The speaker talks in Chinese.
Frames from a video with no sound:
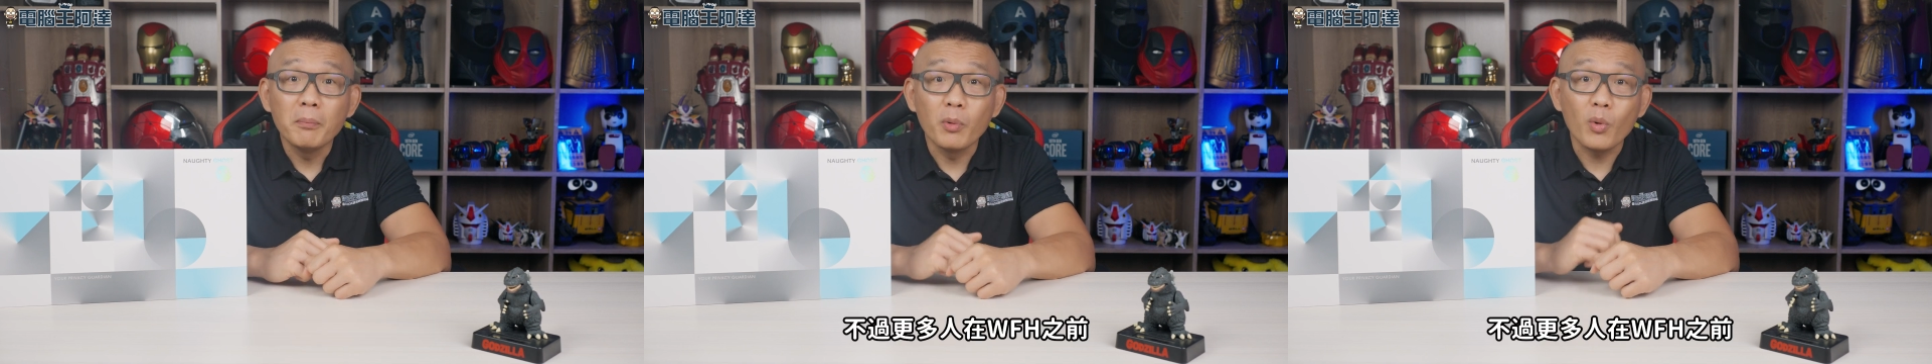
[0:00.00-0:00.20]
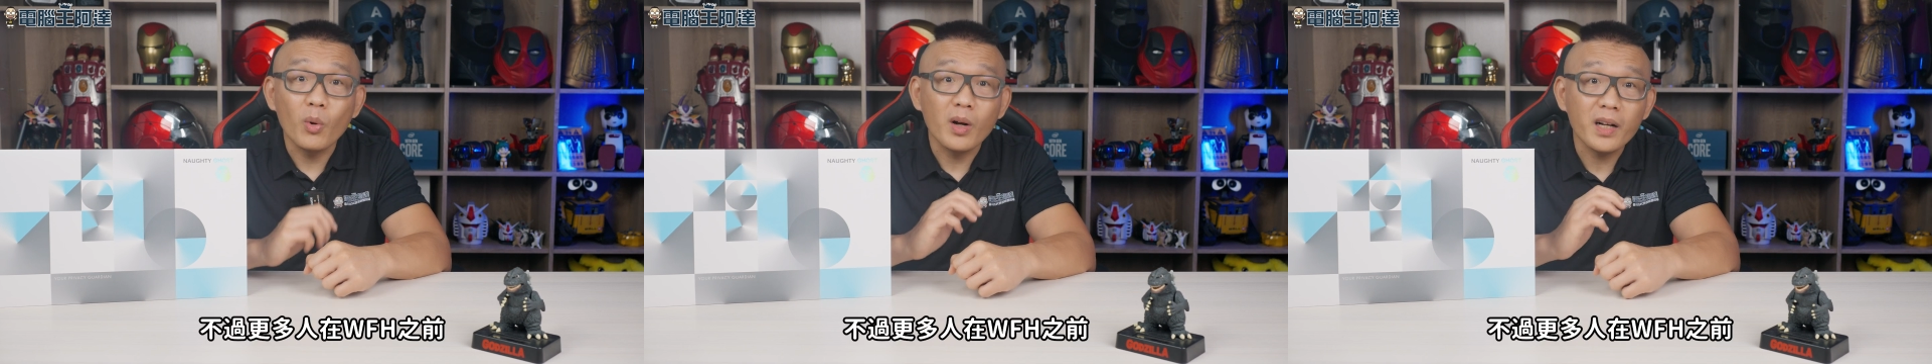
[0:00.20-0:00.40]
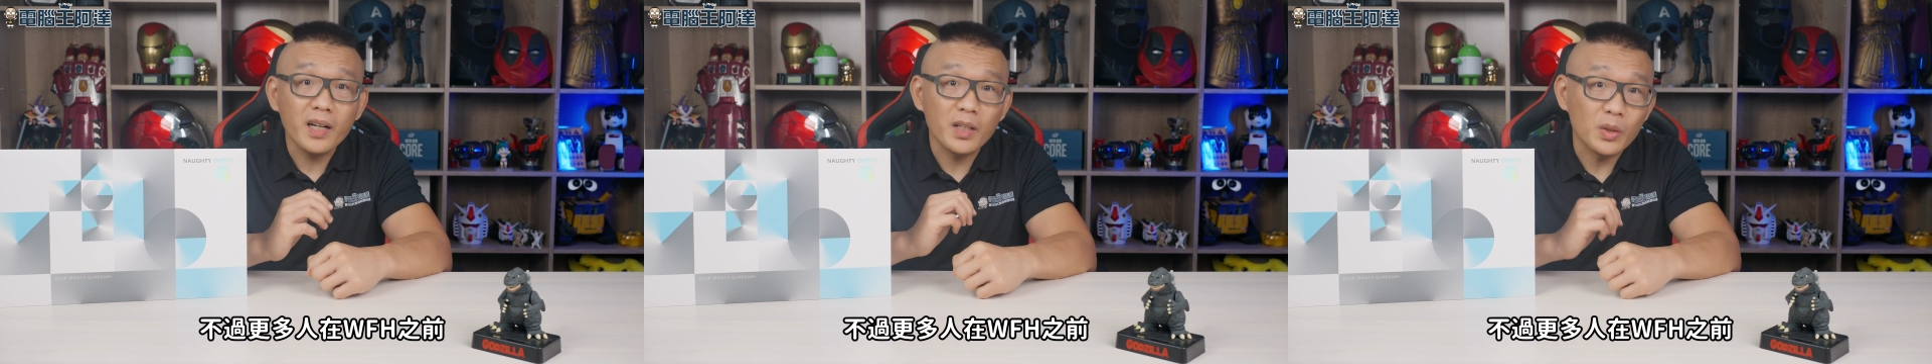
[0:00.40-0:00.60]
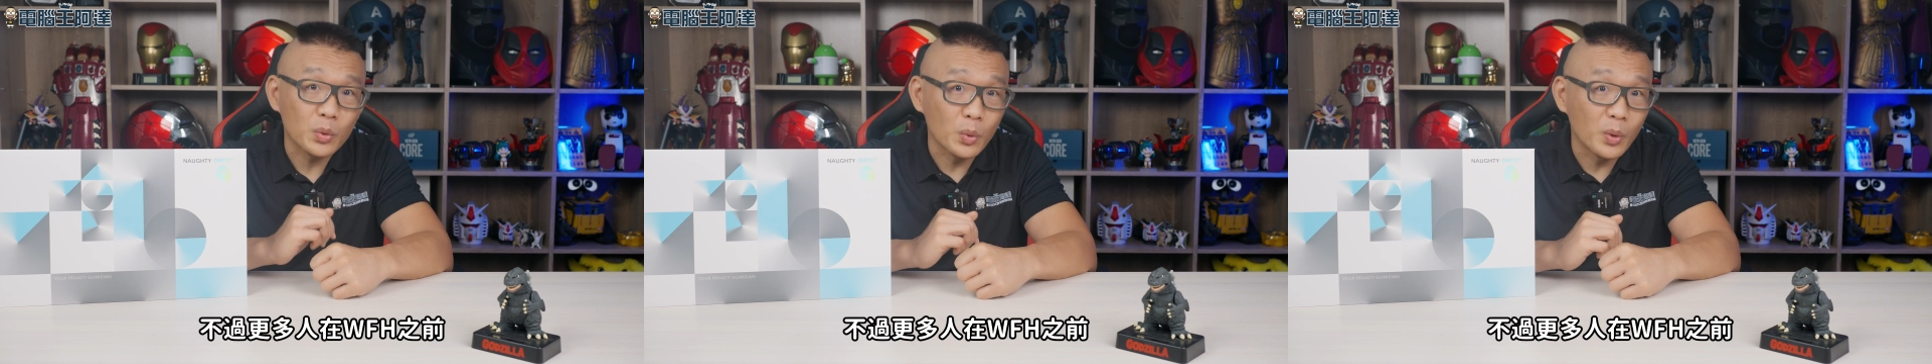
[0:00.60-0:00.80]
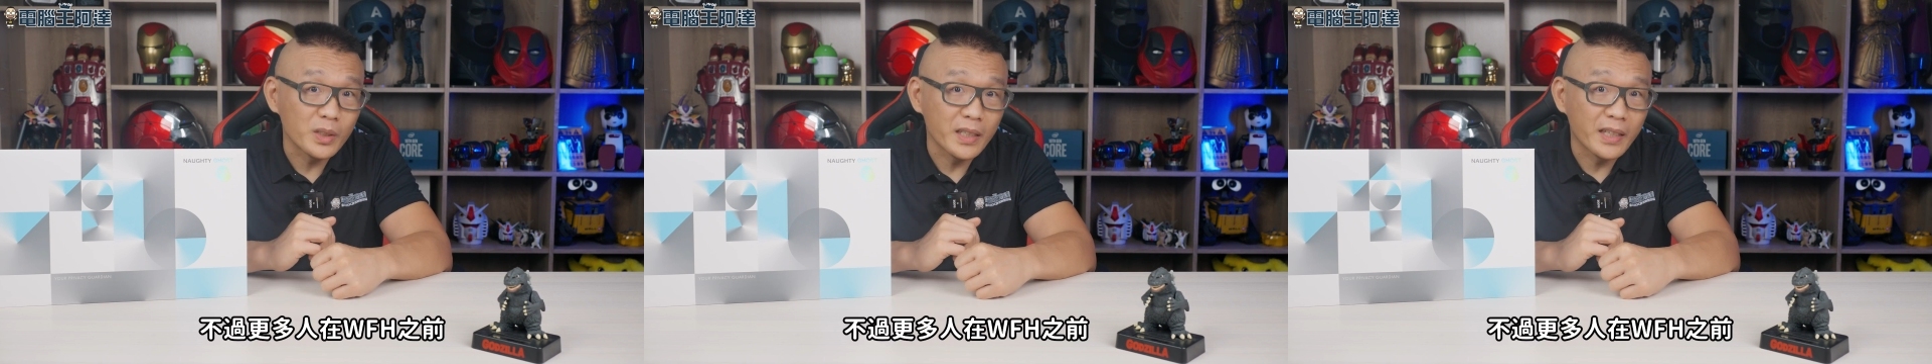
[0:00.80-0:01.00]
不过更
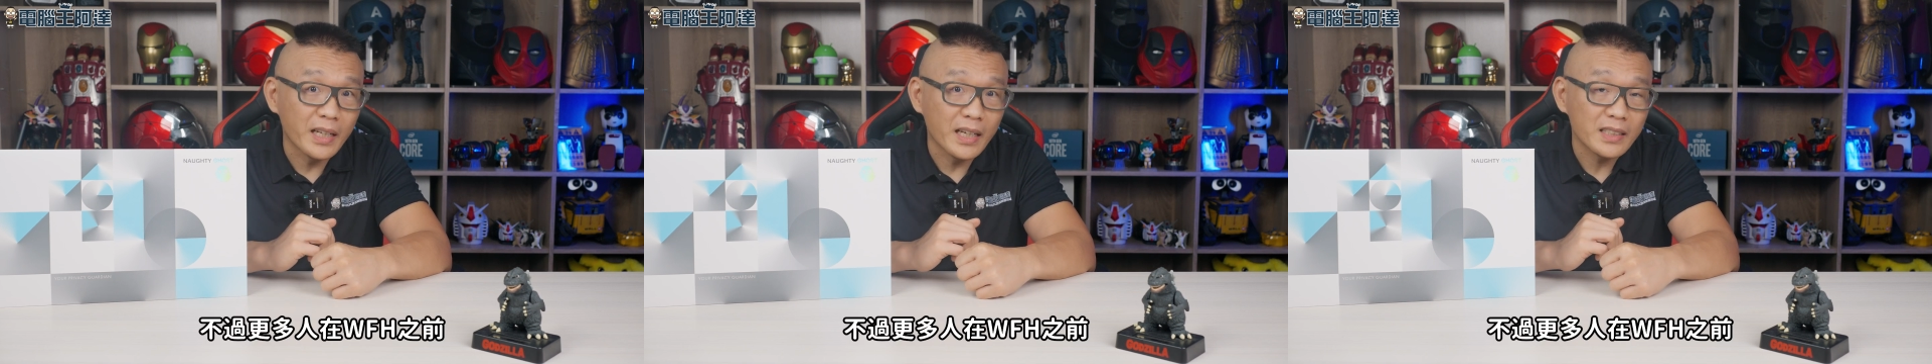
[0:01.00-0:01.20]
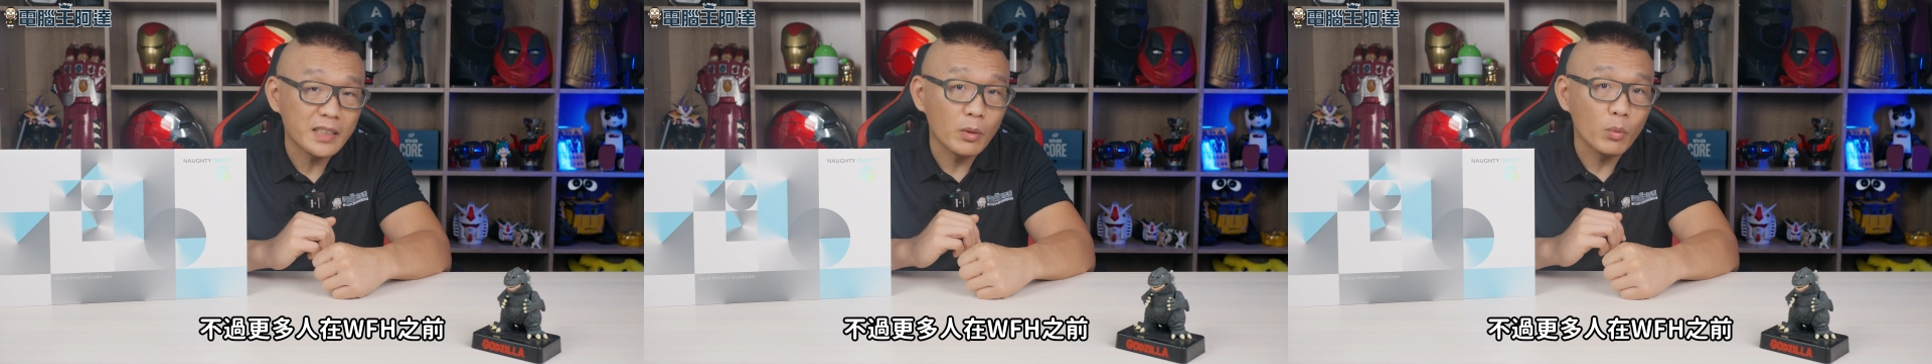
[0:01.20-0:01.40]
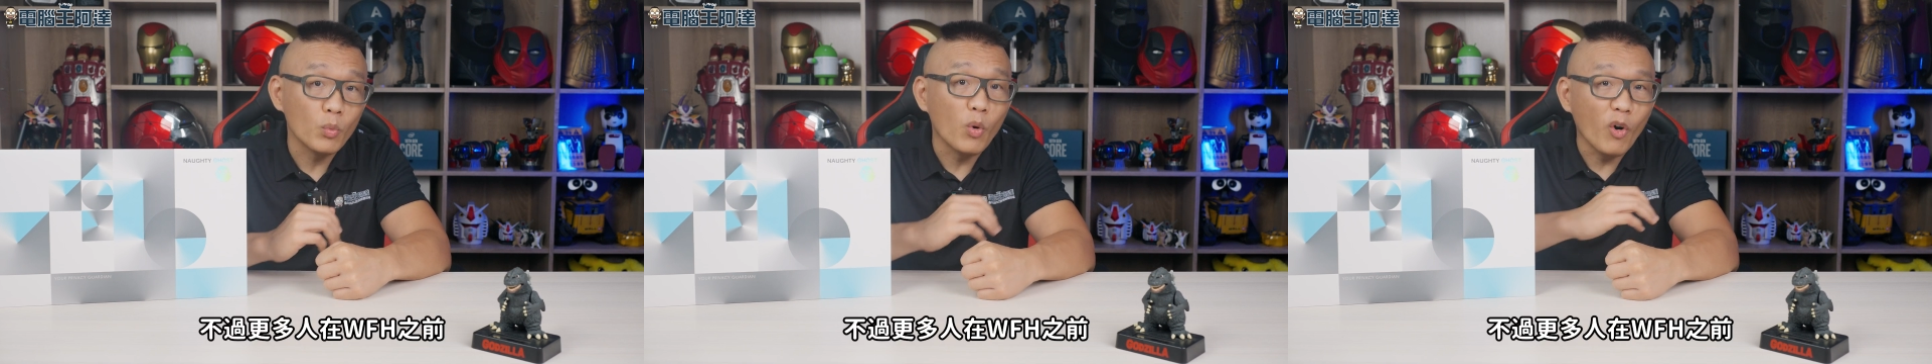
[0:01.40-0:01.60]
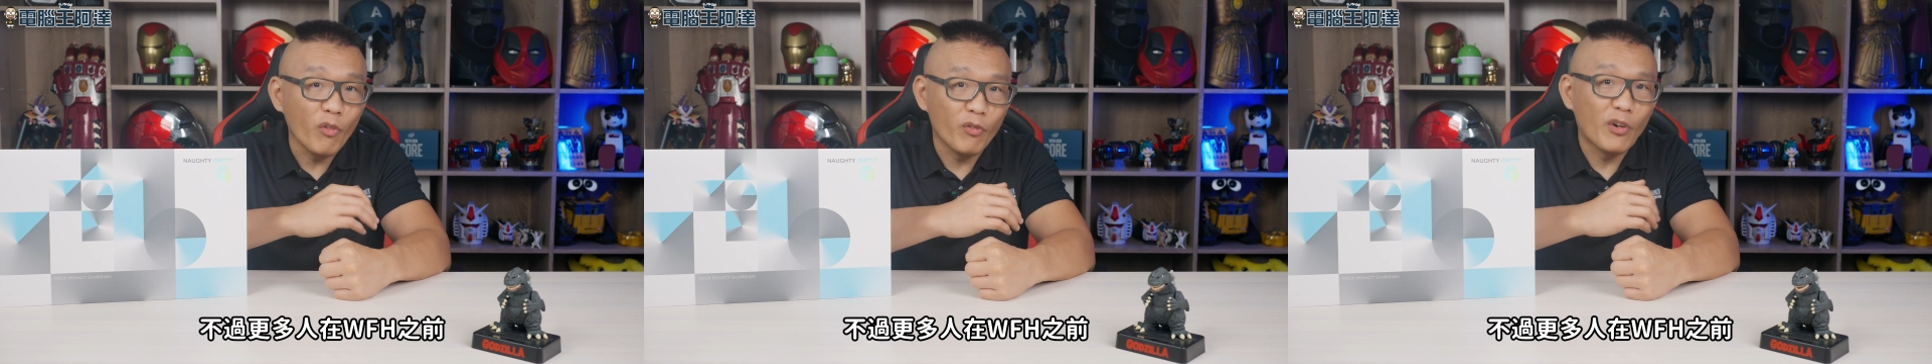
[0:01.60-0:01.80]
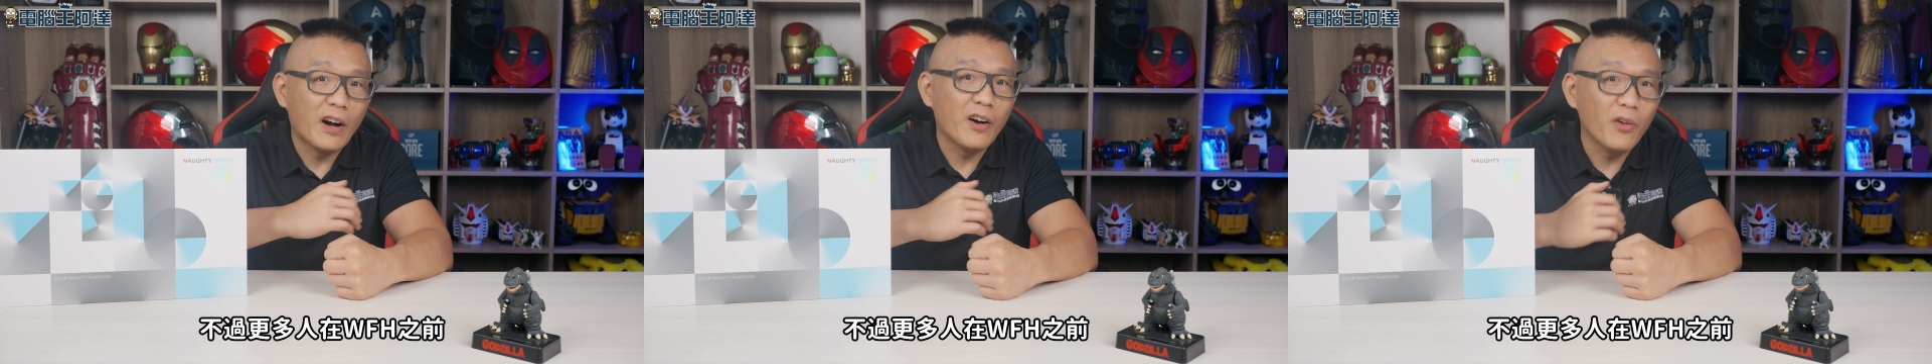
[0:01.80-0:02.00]
多人啊，在 work
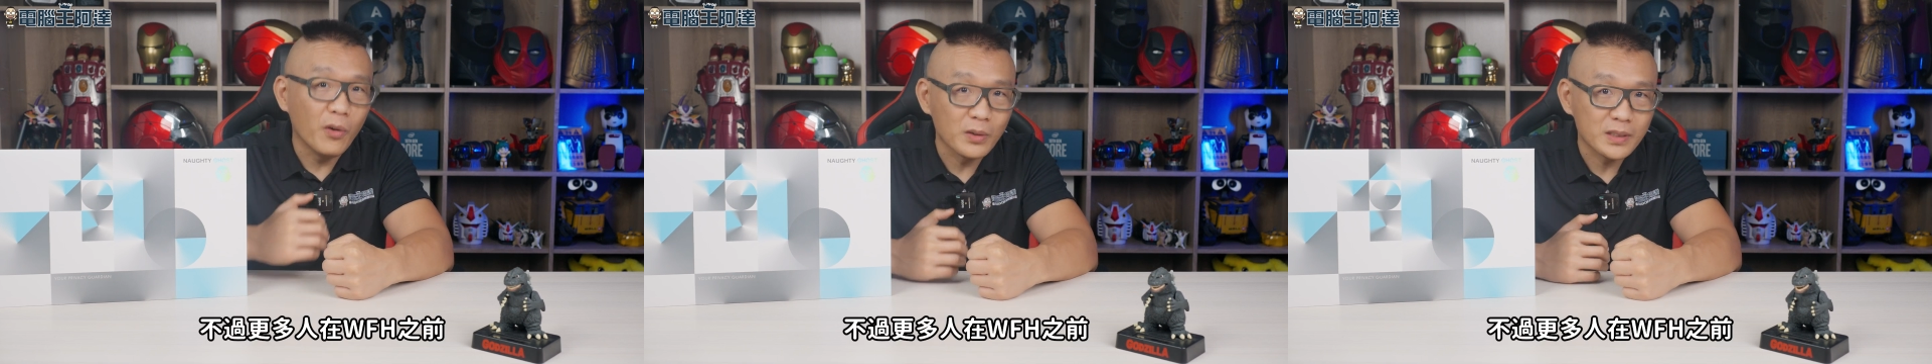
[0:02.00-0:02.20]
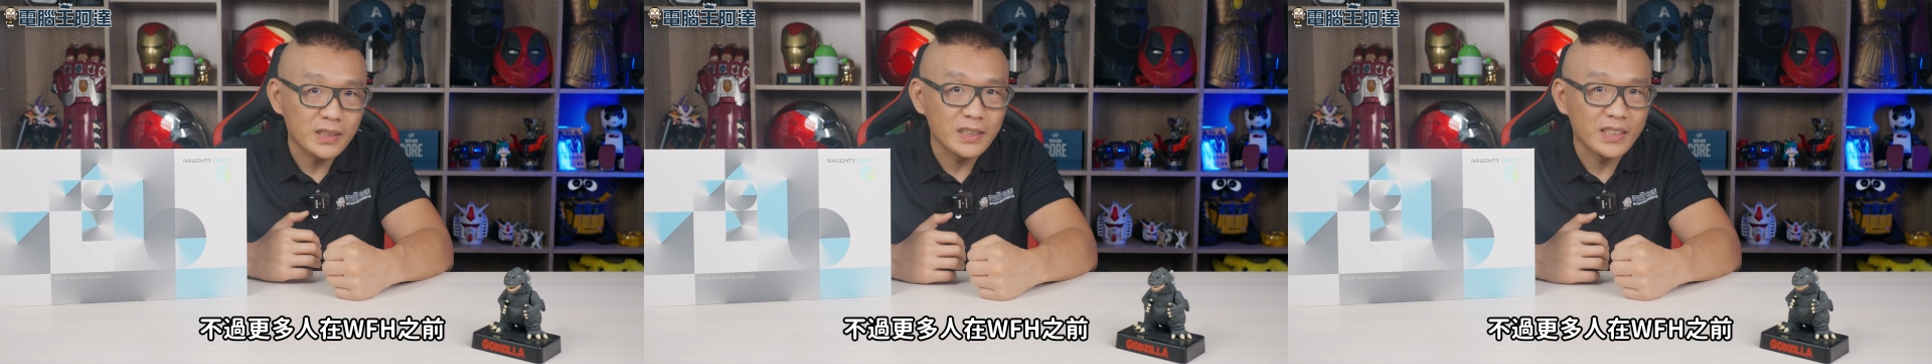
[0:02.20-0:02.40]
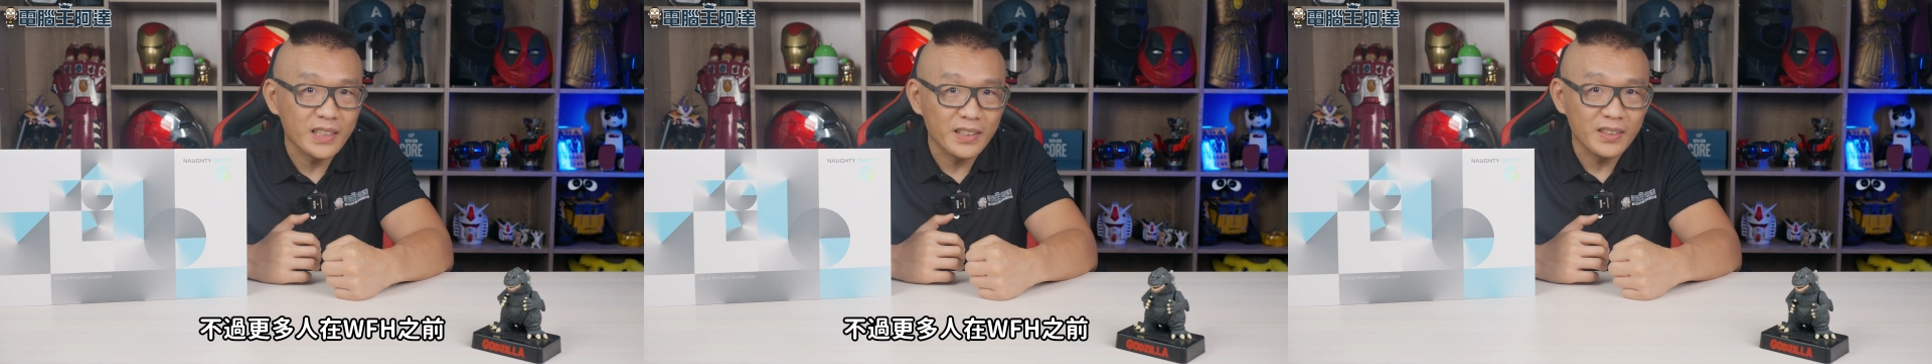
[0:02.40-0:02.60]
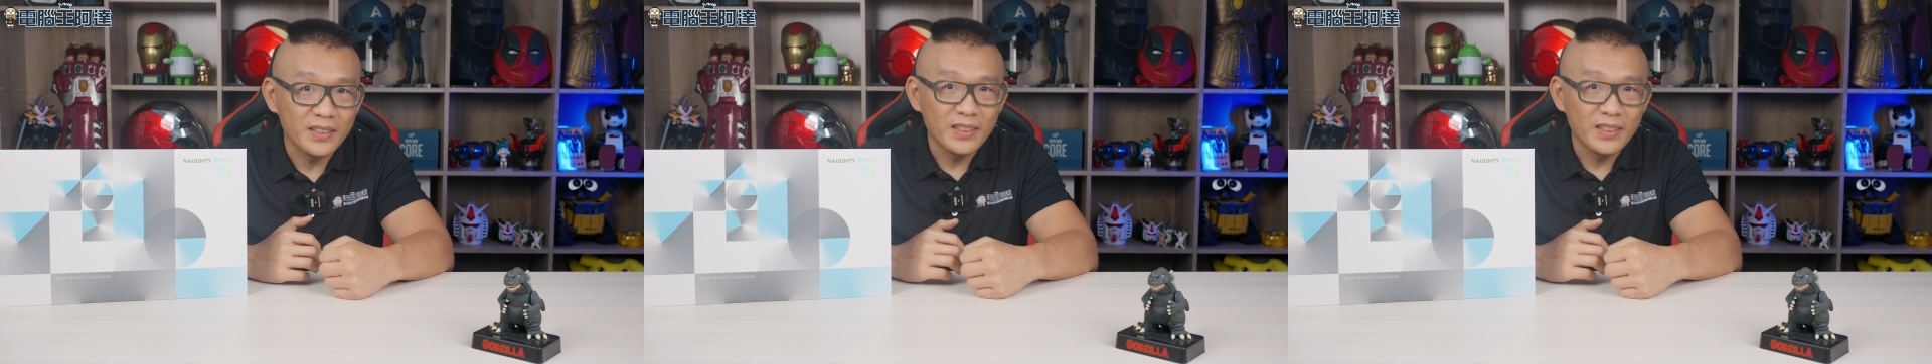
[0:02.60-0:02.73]
from home 之前，